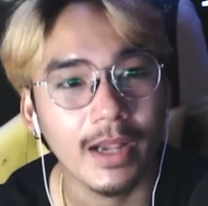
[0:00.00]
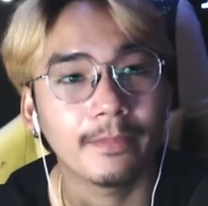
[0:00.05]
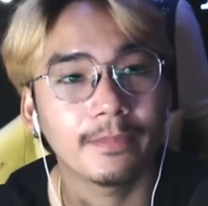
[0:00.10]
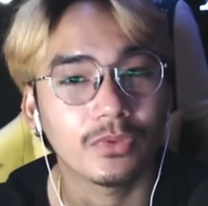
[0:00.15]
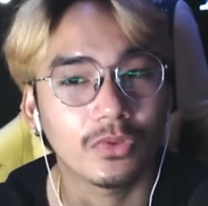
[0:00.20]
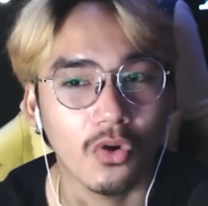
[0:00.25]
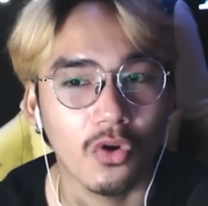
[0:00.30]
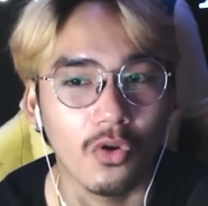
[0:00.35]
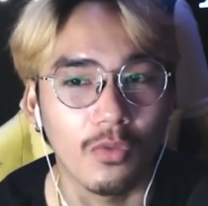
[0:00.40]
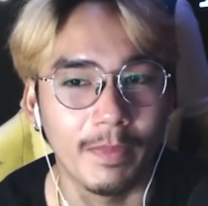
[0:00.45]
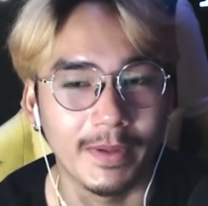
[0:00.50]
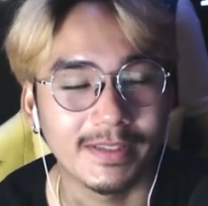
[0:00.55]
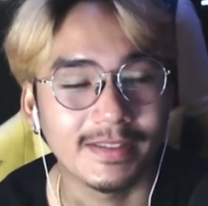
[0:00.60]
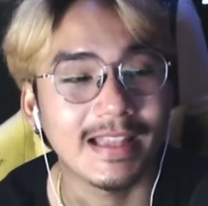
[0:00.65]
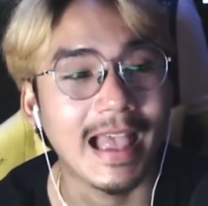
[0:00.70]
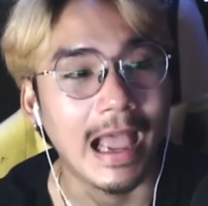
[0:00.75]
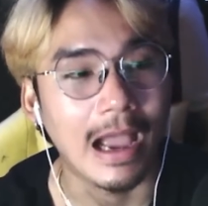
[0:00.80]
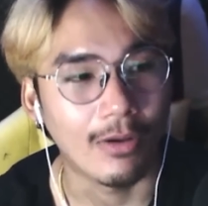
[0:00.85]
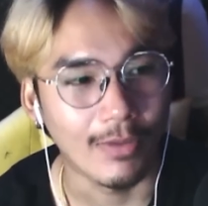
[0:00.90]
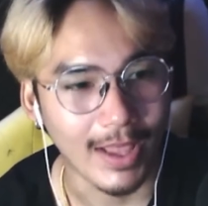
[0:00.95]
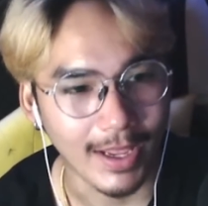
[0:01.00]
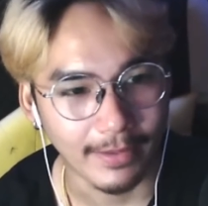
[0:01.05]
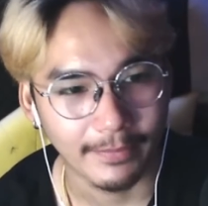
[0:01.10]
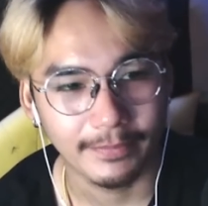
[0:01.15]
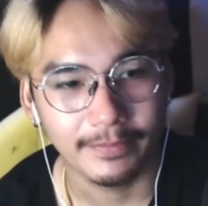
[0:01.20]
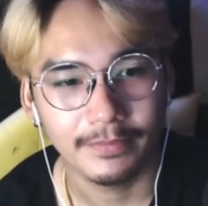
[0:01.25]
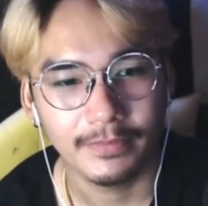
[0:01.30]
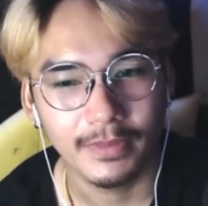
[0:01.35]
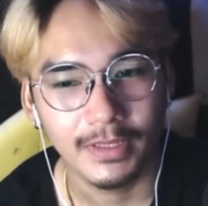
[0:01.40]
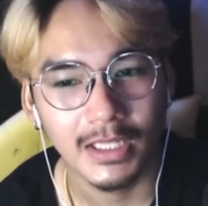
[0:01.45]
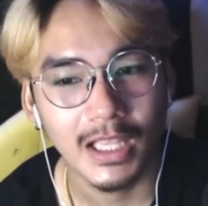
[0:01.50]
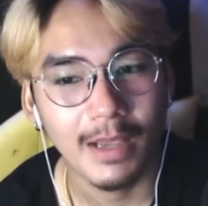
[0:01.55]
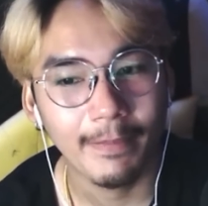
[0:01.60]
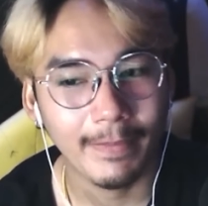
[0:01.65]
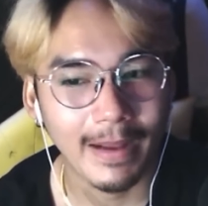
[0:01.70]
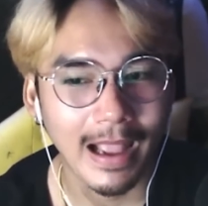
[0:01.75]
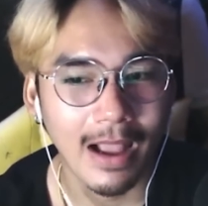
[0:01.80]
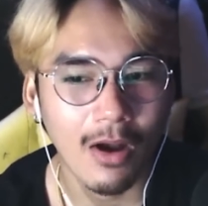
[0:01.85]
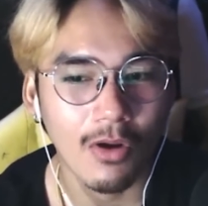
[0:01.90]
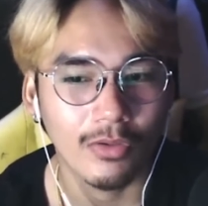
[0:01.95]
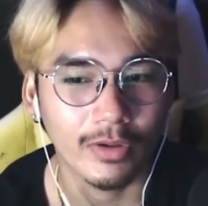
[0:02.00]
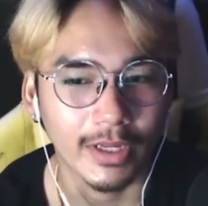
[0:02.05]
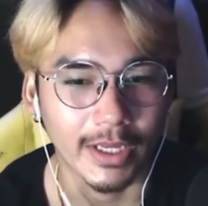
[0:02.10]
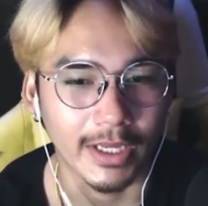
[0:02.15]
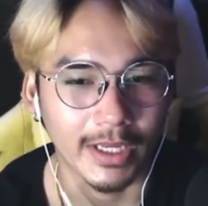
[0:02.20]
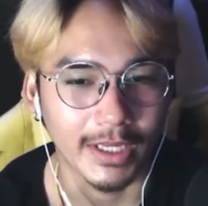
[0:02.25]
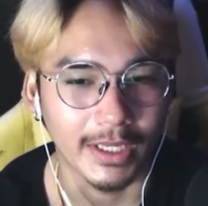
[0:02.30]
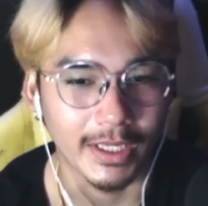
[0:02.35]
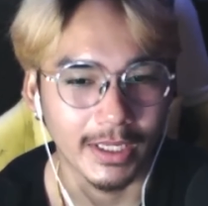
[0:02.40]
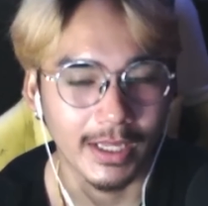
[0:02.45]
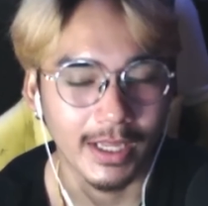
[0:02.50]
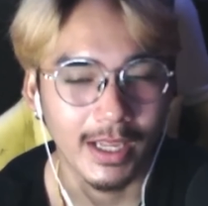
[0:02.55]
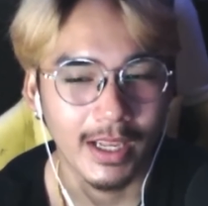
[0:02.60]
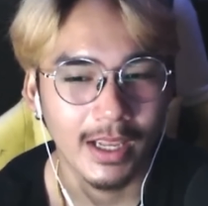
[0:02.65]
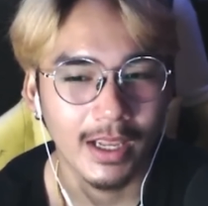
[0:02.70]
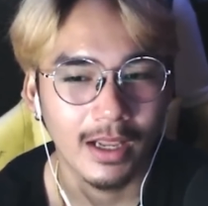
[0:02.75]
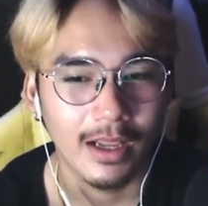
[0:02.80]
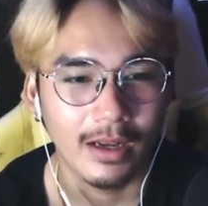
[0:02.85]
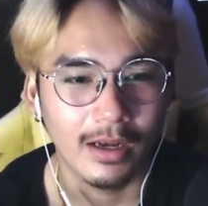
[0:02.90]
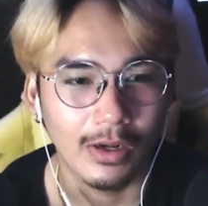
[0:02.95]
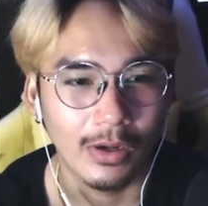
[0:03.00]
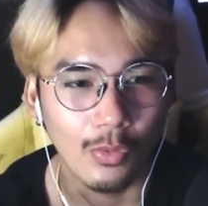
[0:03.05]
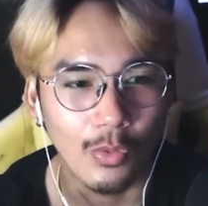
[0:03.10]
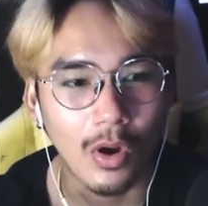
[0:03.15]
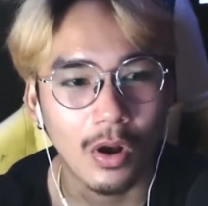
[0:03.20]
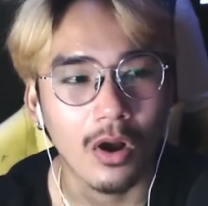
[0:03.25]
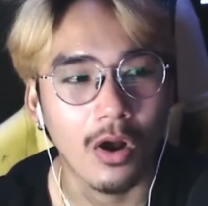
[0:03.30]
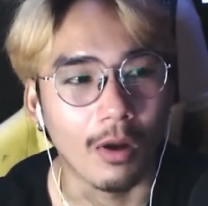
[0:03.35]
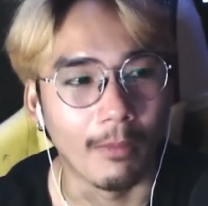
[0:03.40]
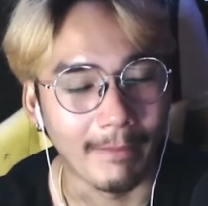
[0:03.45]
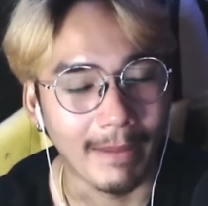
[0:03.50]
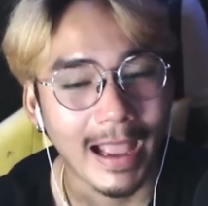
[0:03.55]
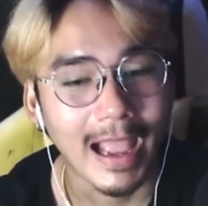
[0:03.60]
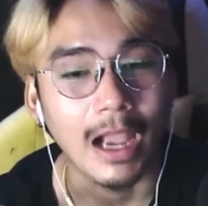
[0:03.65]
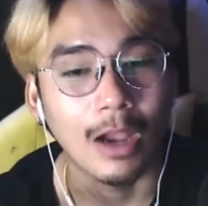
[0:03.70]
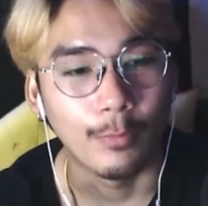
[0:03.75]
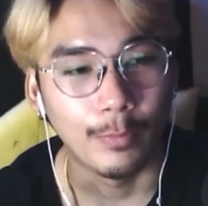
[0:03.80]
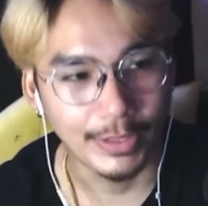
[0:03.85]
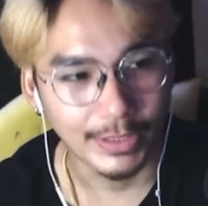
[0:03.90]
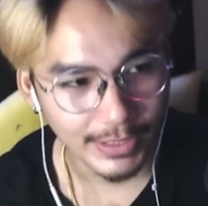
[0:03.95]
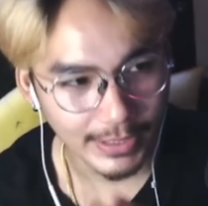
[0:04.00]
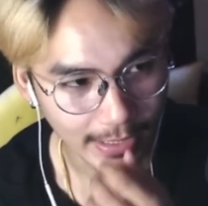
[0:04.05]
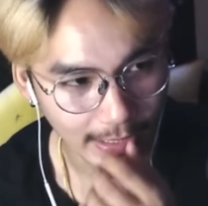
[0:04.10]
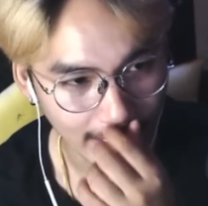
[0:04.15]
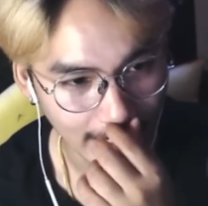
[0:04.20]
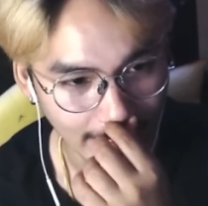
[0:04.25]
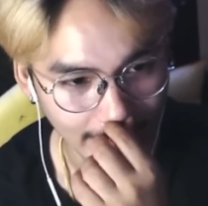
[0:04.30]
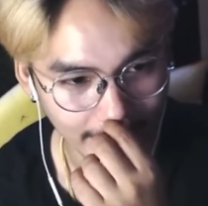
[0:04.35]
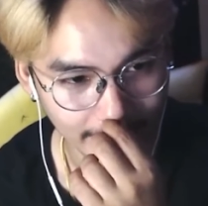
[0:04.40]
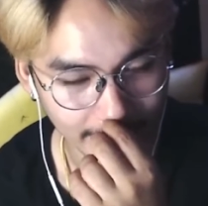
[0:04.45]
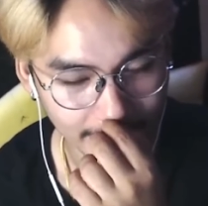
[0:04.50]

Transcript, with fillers: มโตเป็นสาวแล้วเริ่มเข้าในรั้วของมหาวิทยาลัย